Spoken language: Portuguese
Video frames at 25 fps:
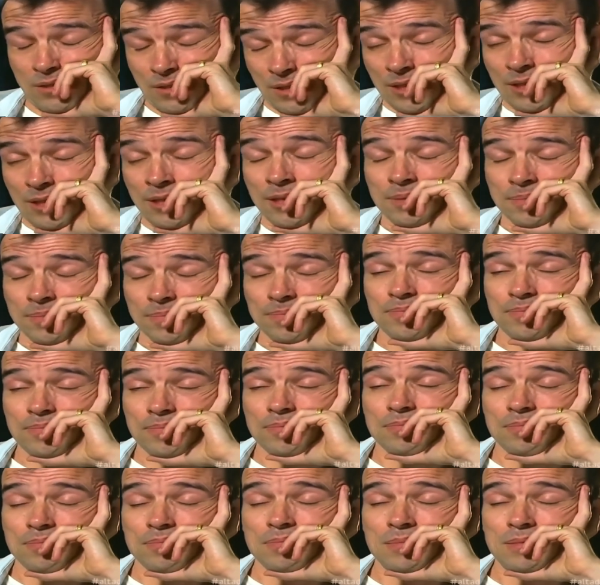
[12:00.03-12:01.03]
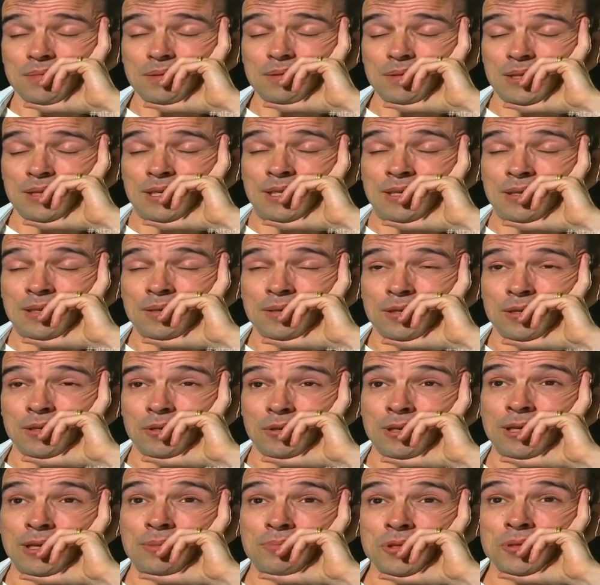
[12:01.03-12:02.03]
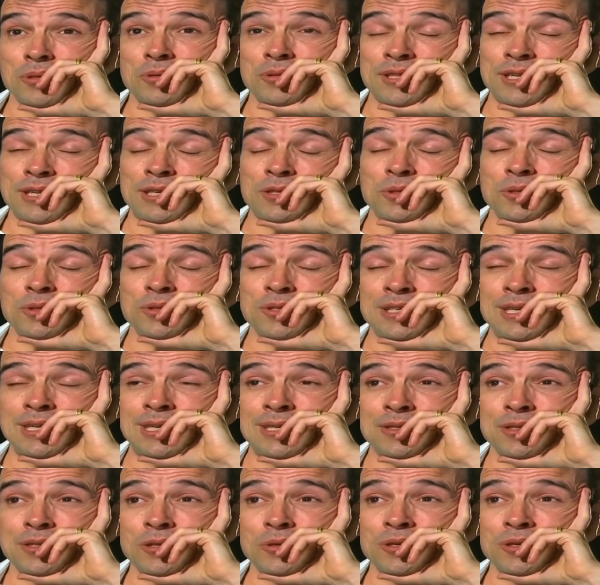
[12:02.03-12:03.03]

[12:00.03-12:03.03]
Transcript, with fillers: Tinha. Tinha. Eu lembro que com 10, 11 anos